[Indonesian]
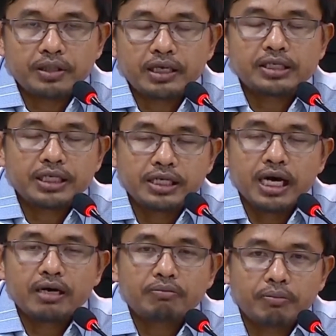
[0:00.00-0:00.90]
eh,
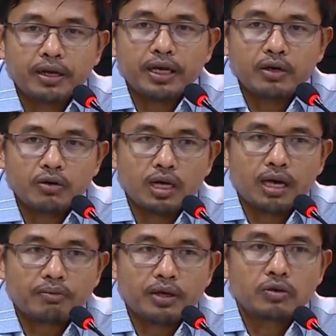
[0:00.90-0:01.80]
sidang pleno
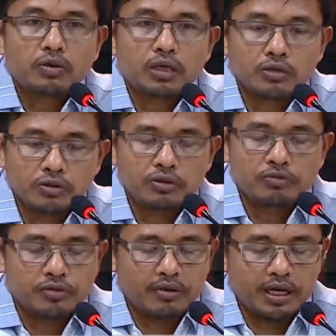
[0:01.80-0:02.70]
KPU
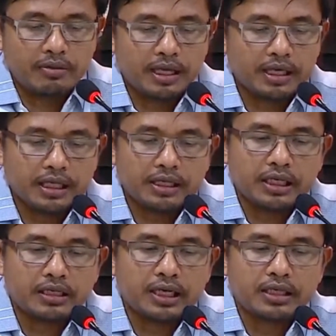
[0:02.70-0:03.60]
tertutup sebagaimana
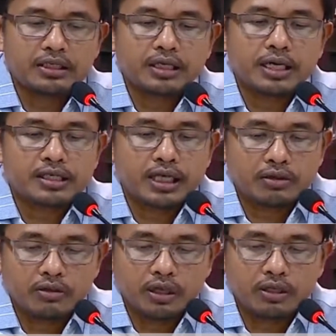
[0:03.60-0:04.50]
tadi yang telah
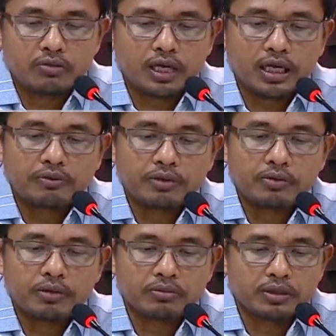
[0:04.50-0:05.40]
dijelaskan oleh Ketua
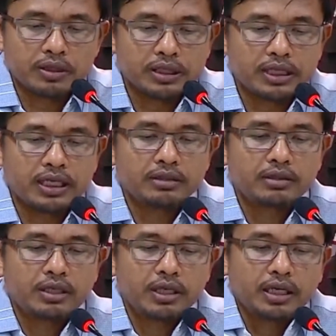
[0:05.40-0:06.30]
KPU Republik Indonesia
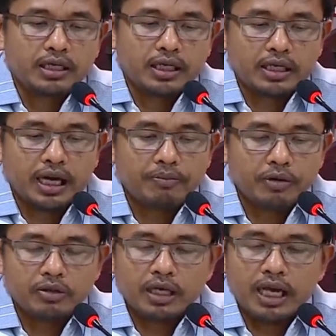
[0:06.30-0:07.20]
ya
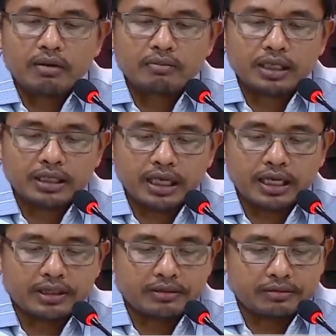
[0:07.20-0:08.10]
KPU telah
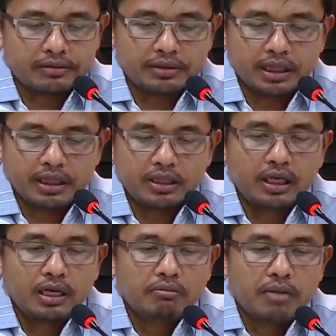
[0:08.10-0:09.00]
menyatakan ya
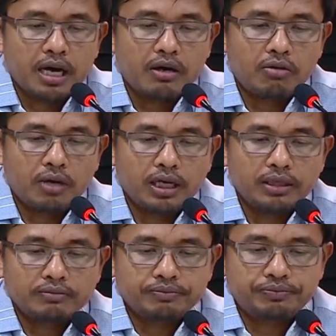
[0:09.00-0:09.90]
bahwa